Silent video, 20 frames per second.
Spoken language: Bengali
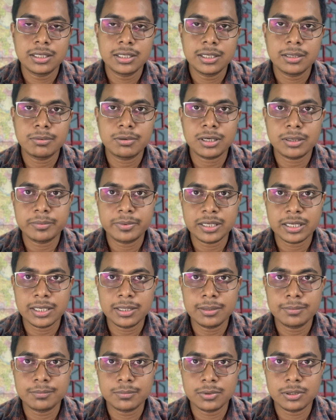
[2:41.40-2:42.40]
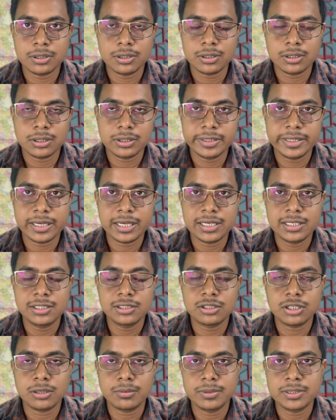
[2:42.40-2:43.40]
এবং আপনাকে দেখে
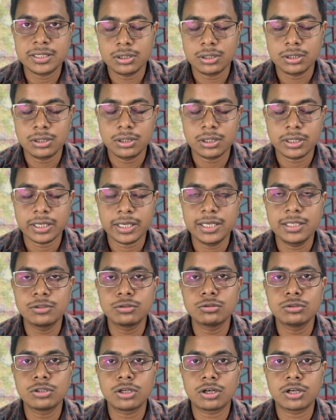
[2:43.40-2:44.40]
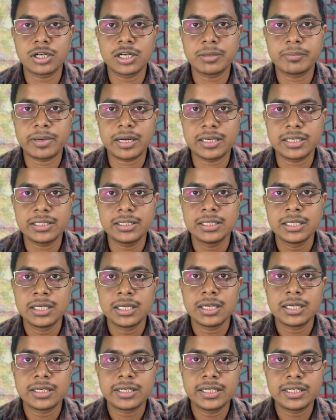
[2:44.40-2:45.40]
নিতে হবে যে এই দুই ধরনের মাটি
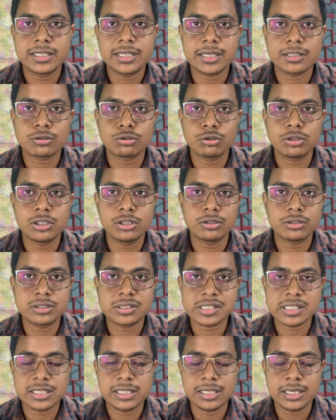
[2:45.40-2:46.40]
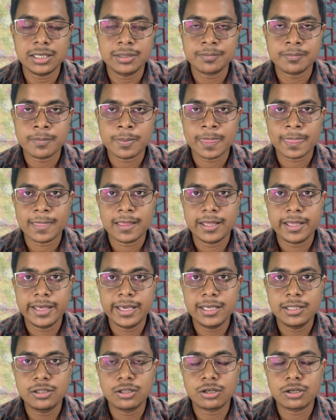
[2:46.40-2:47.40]
ঠিকঠাক তৈরি হয়েছে কিনা
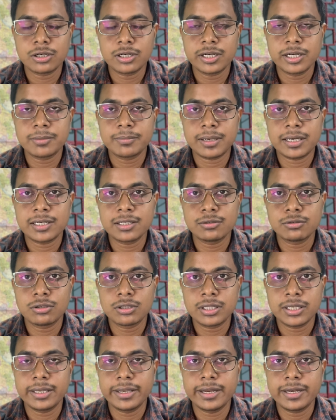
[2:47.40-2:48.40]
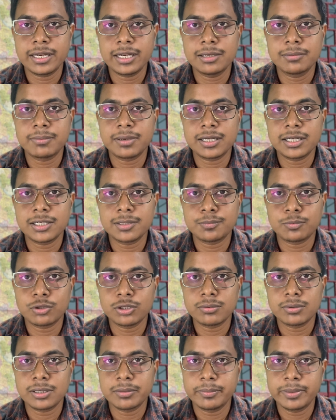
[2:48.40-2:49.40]
এই ধরনের মাটিগুলোতে এঁটেল মাটির
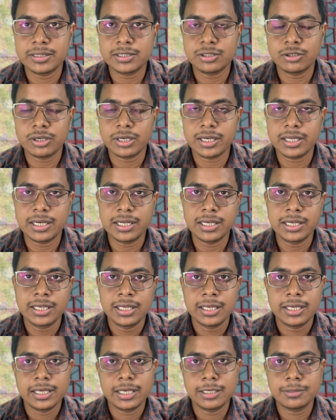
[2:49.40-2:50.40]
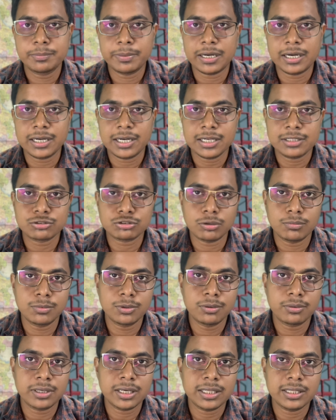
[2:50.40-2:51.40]
পরিমাণ বেশি হয়ে গেলে এই ফাটার
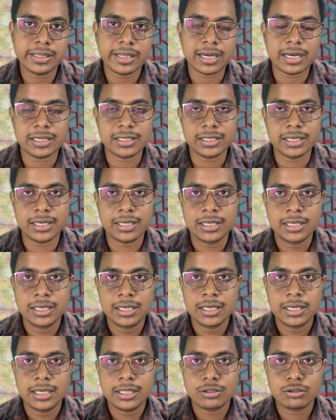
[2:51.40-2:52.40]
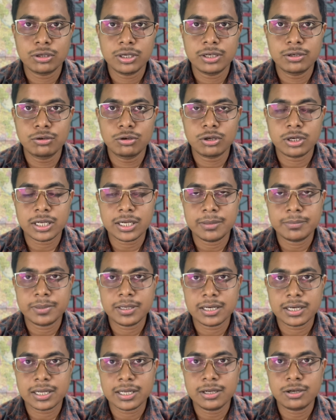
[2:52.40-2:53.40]
সম্ভাবনা দেখা যায় তো এগুলোকে
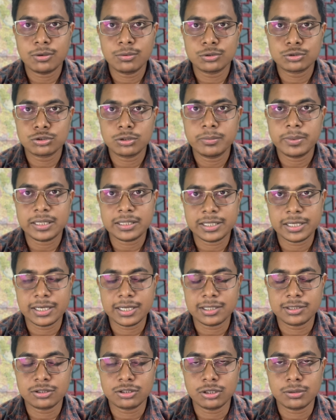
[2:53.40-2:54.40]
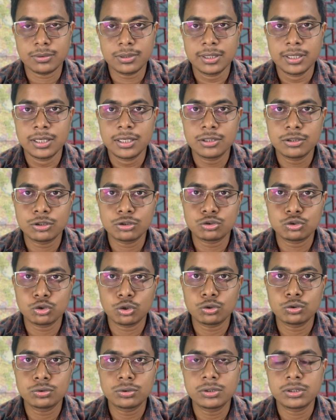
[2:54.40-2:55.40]
আপনাকে অবশ্যই মাথায় রাখতে হবে তো
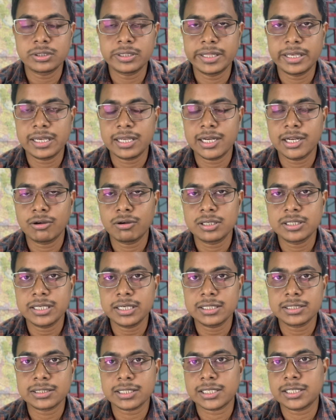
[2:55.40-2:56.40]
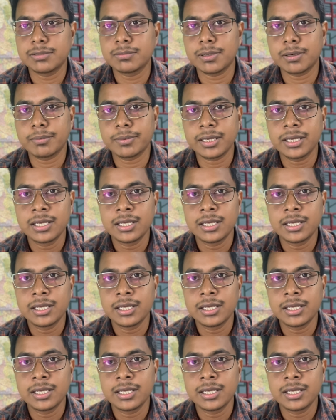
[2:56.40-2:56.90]
চলুন দেখে নেওয়া যাক যে কীভাবে